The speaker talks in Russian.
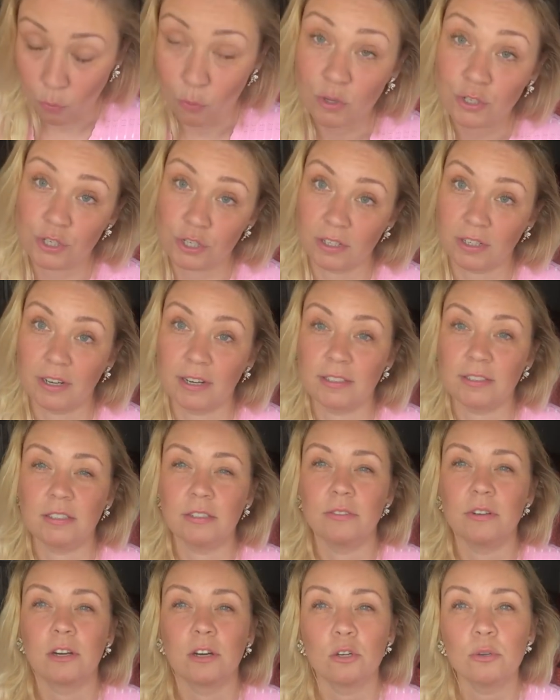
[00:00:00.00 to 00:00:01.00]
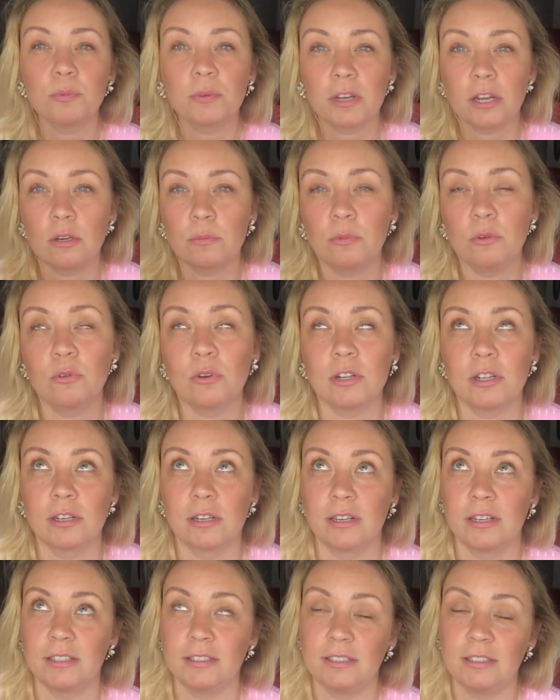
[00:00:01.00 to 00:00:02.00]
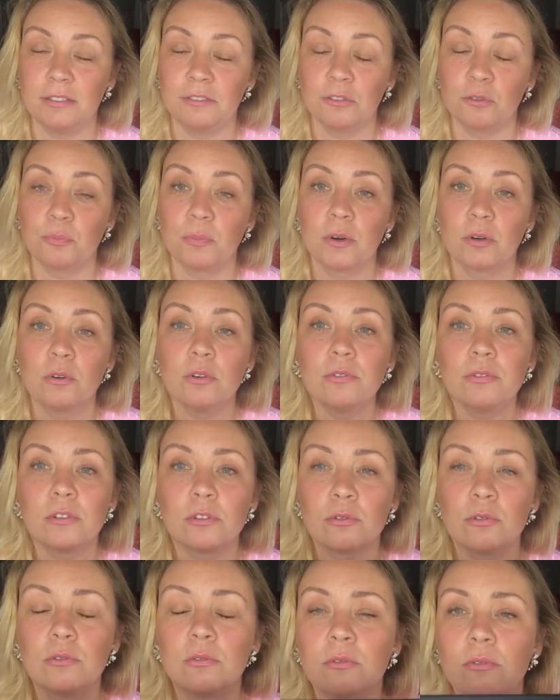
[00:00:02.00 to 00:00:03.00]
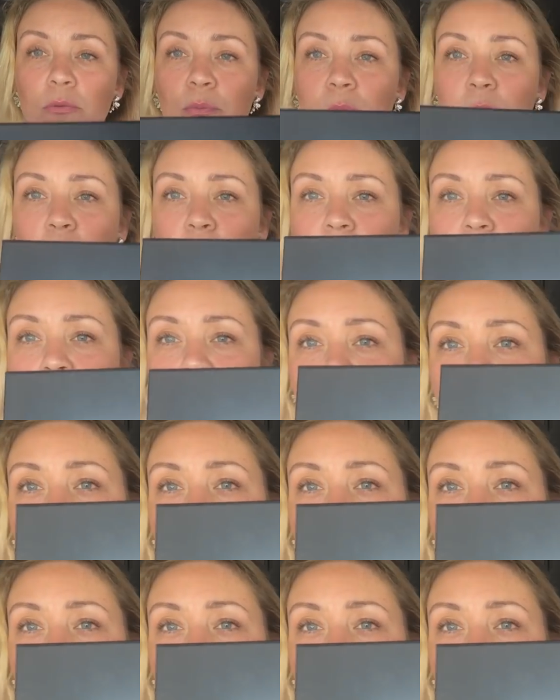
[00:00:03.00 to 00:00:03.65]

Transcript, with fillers: Очень красивая коробка. Я люблю, когда красивая упаковка. Тут упаковка